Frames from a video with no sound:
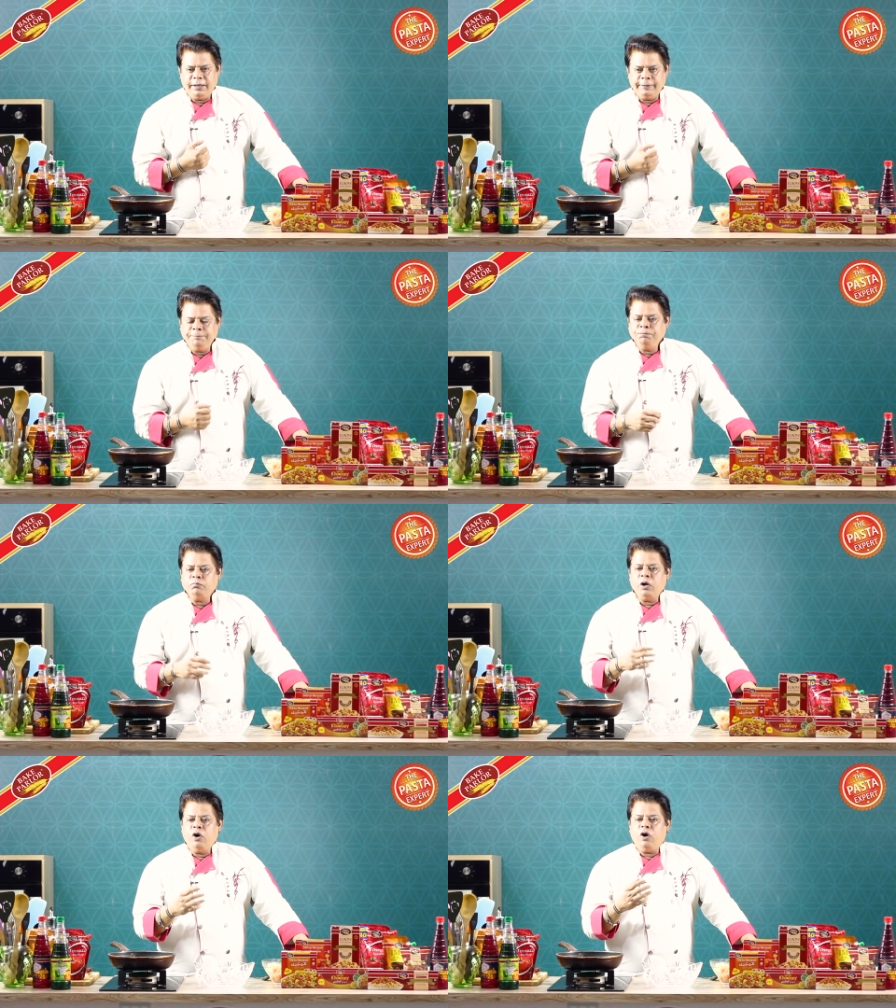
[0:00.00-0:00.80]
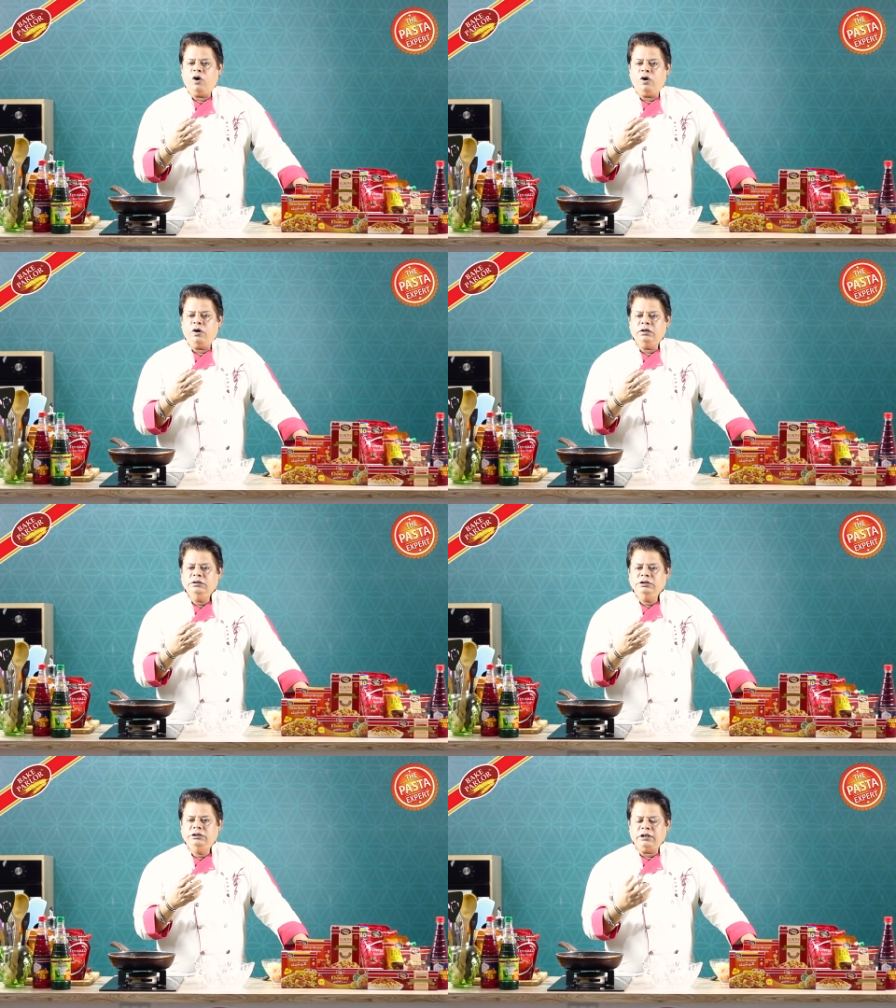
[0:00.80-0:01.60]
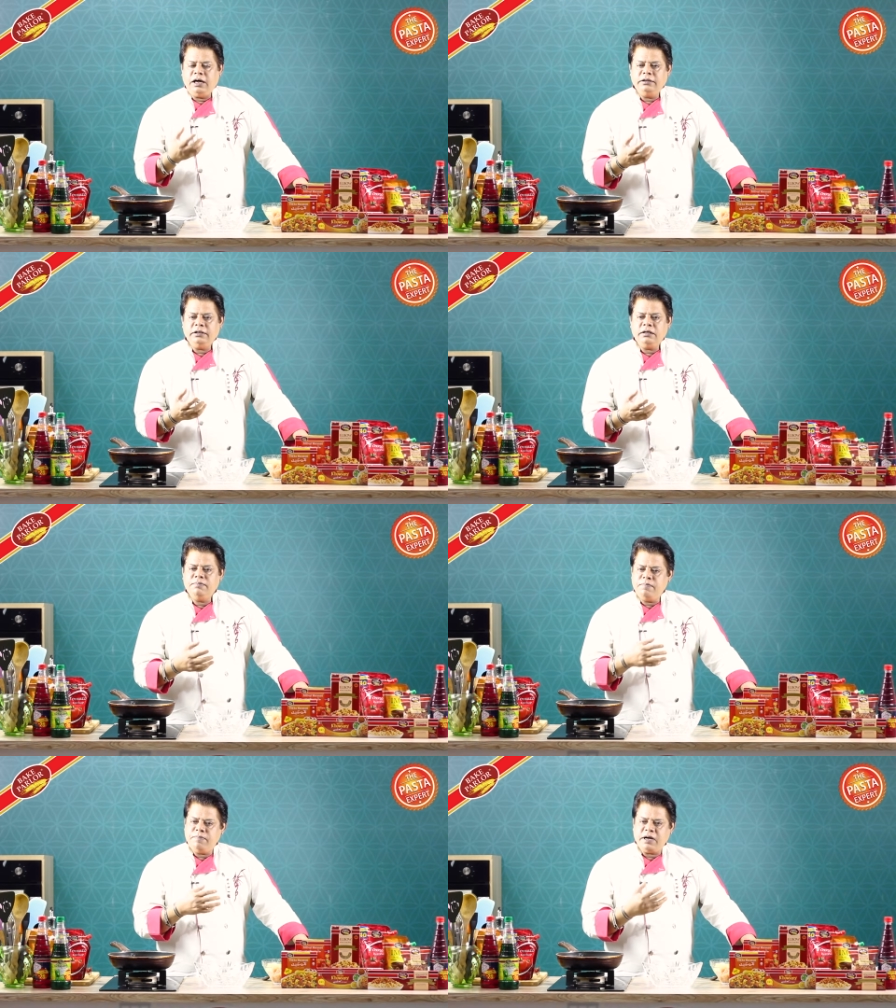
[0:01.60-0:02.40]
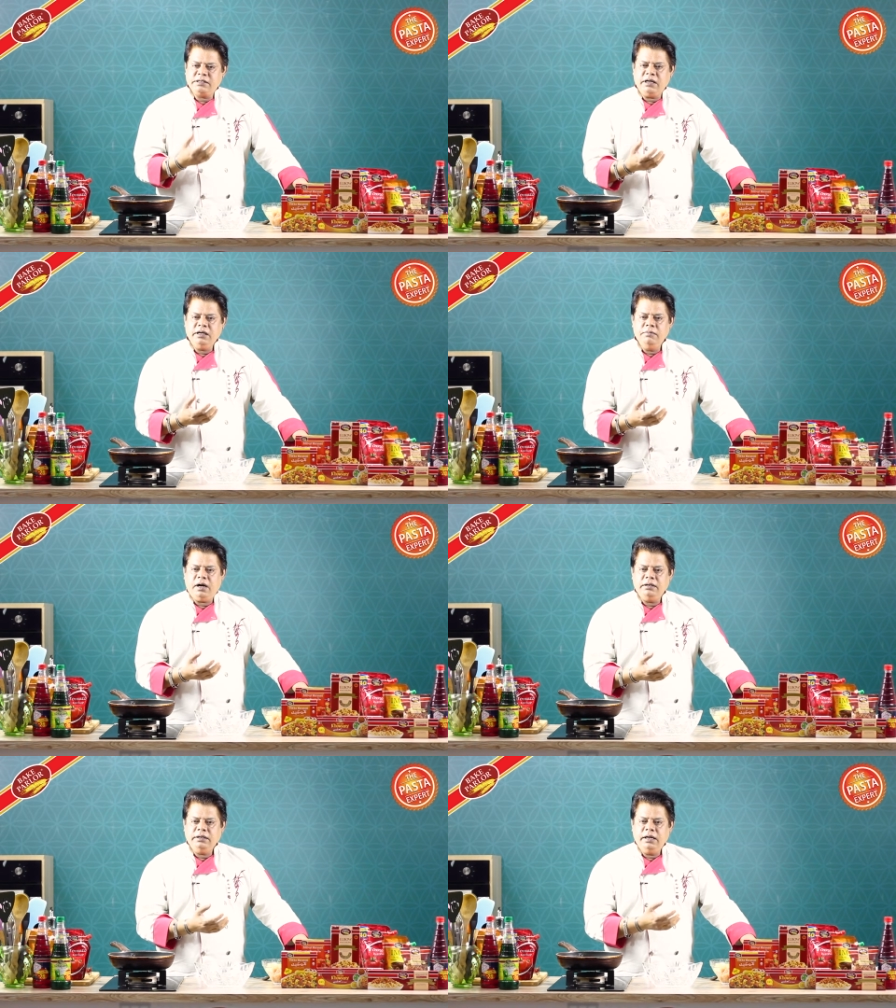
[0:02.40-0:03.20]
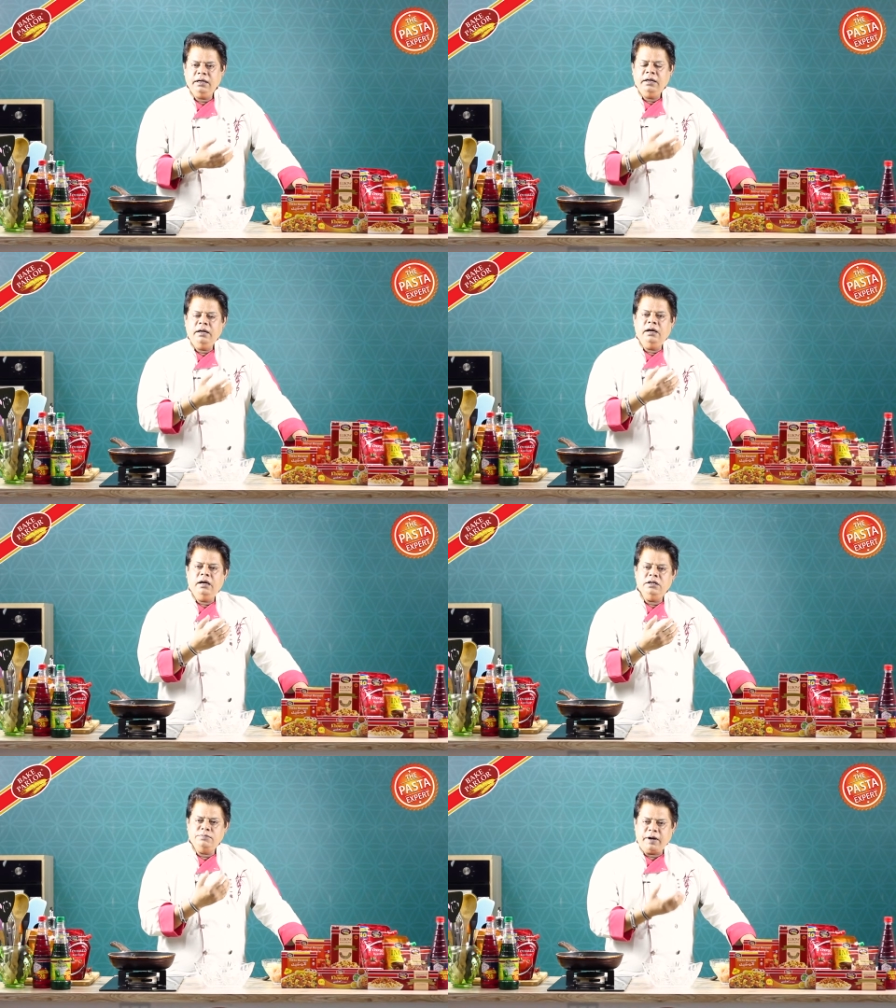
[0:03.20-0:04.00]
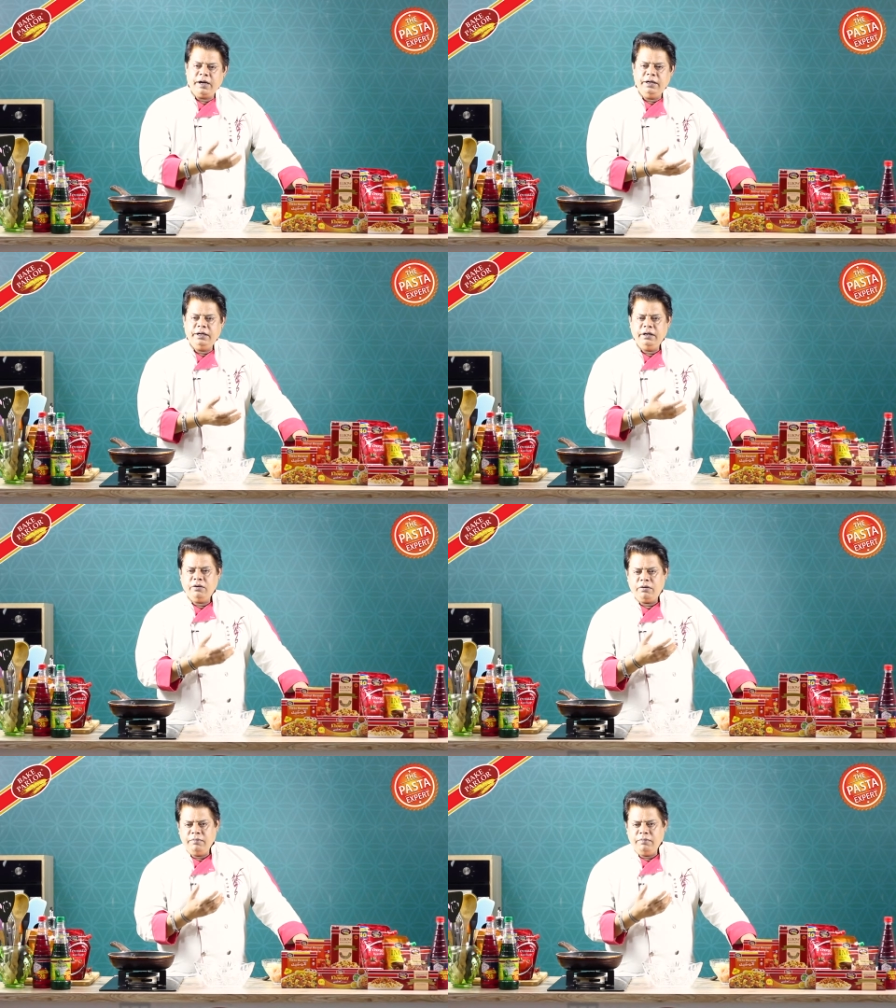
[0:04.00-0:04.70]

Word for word: जा रहे हैं और जहाँ तक पास्ता की बात है स्पगेटी और